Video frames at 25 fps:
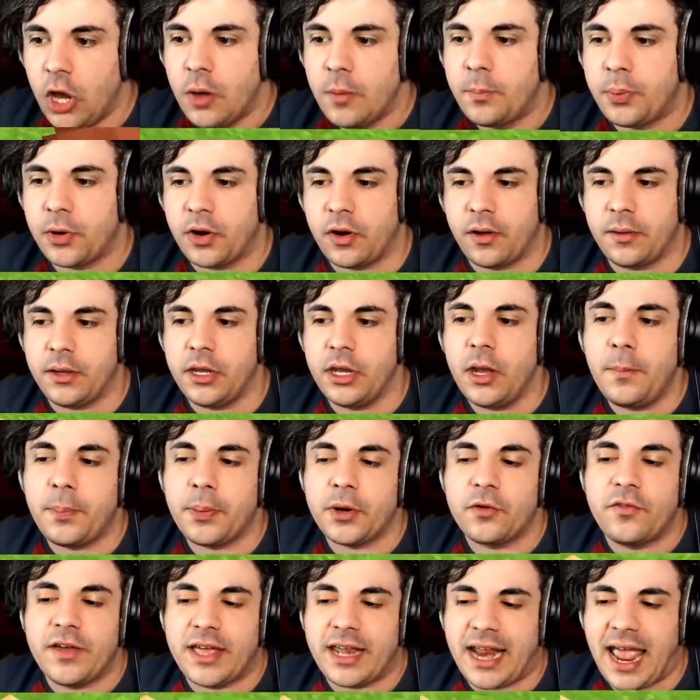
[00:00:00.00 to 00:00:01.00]
Pro io
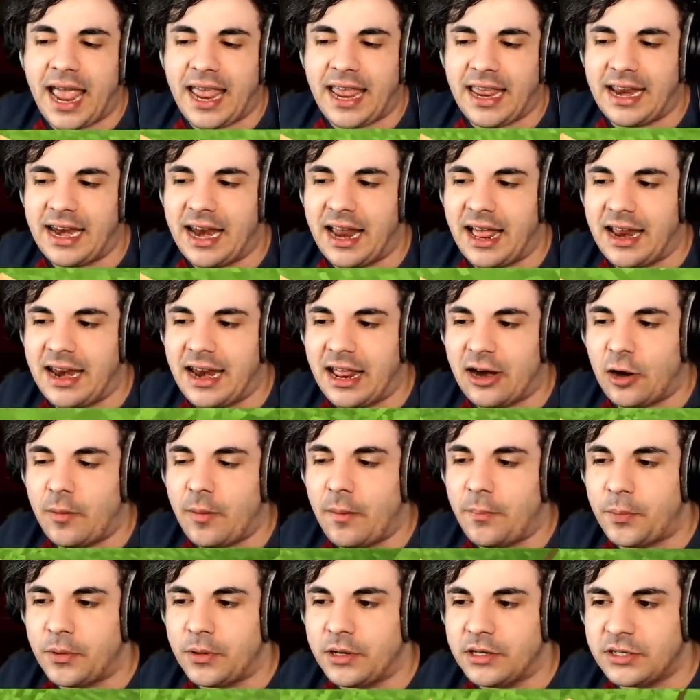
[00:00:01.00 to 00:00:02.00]
proverei la, la, roba
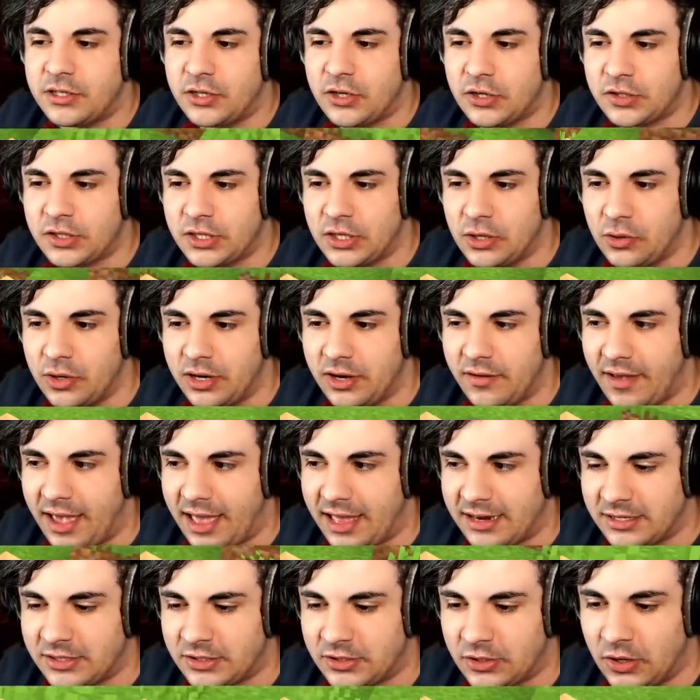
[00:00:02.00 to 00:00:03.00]
più rischiosa
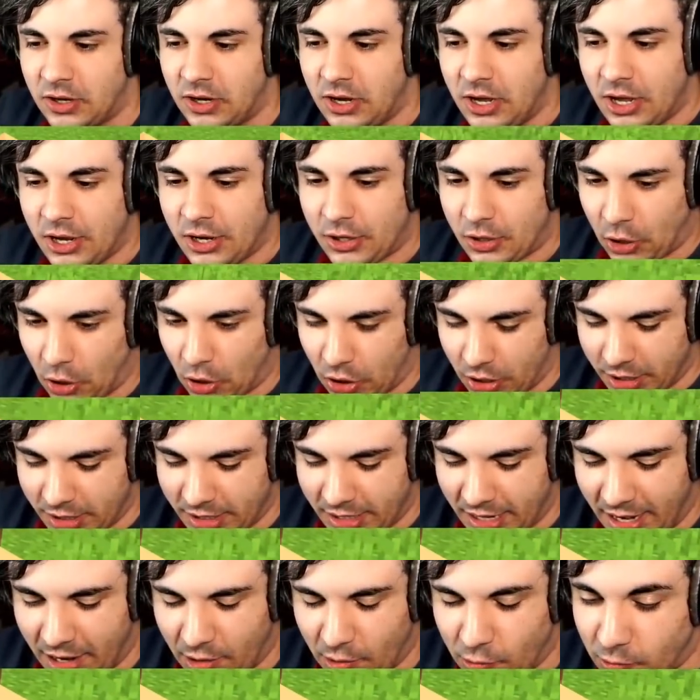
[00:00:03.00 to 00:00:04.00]
dell'universo
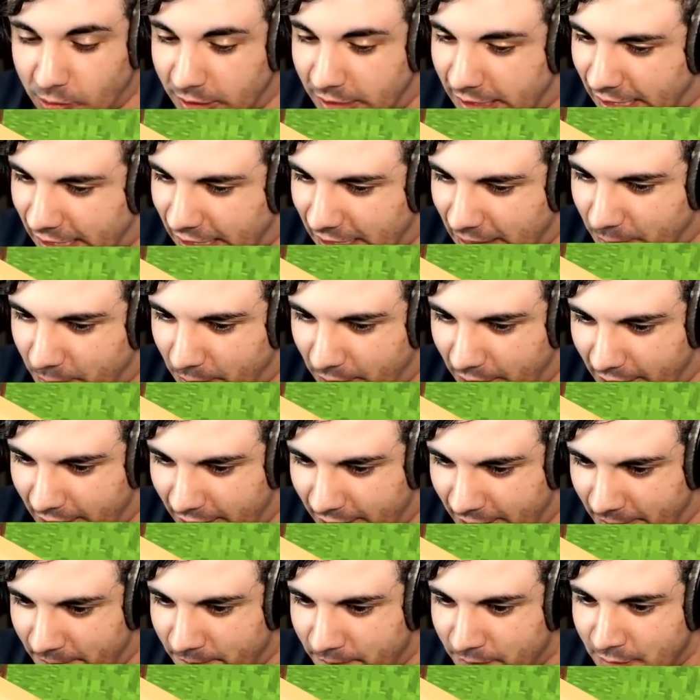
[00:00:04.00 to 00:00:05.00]
con un
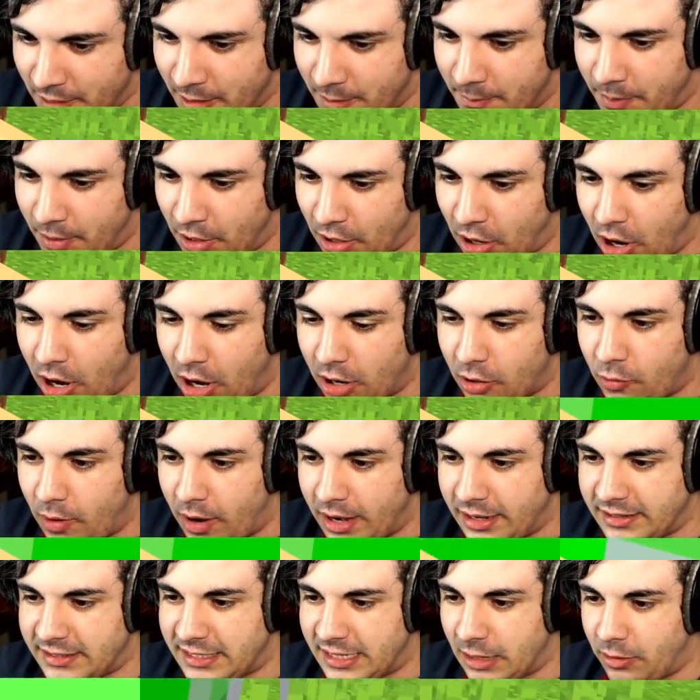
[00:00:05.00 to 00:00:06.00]
creeper. Però qua
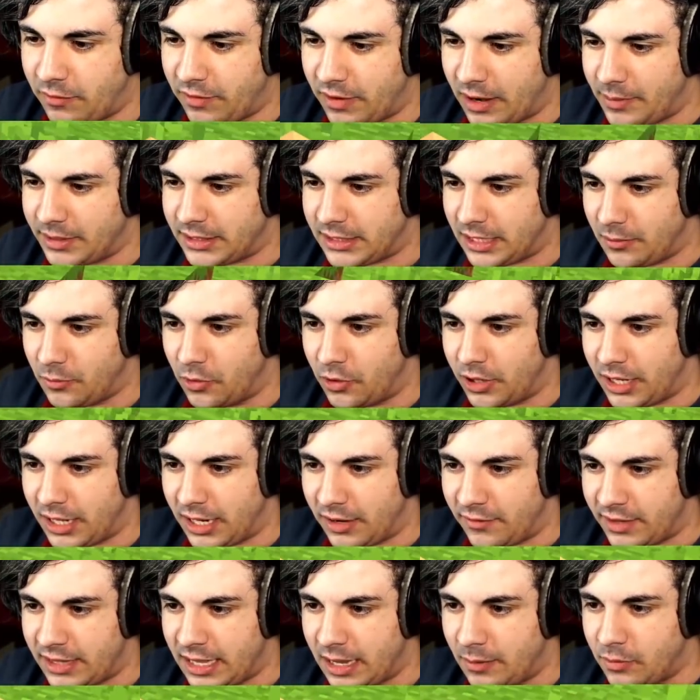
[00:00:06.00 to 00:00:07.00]
rischiamo veramente di
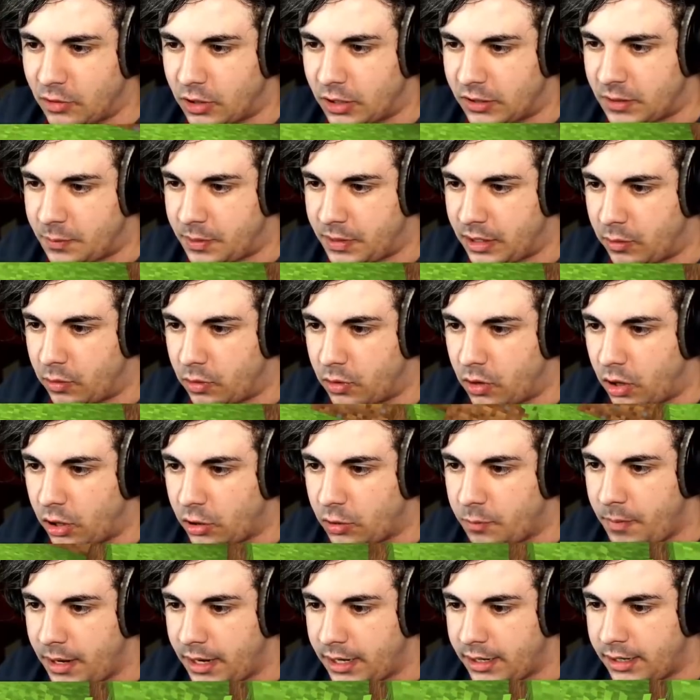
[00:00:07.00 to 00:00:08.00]
morire. Vediamo che se prendiamo
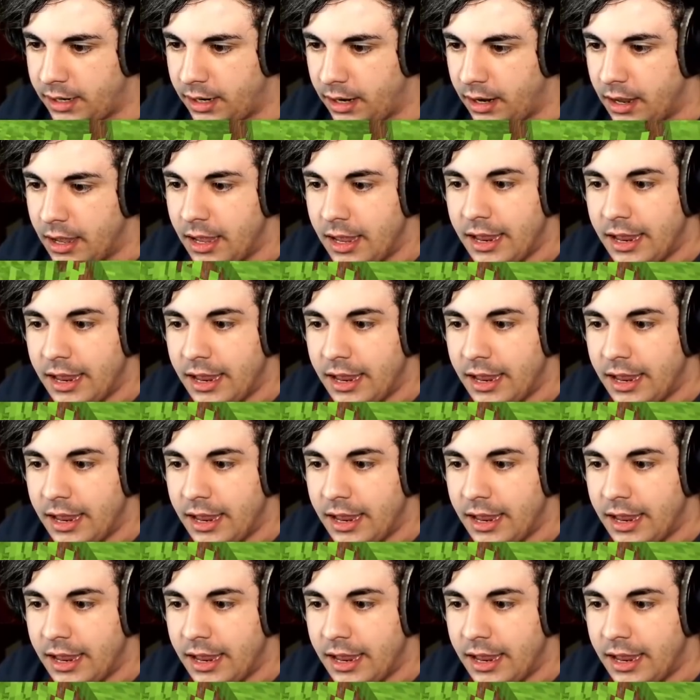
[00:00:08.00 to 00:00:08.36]
knockback.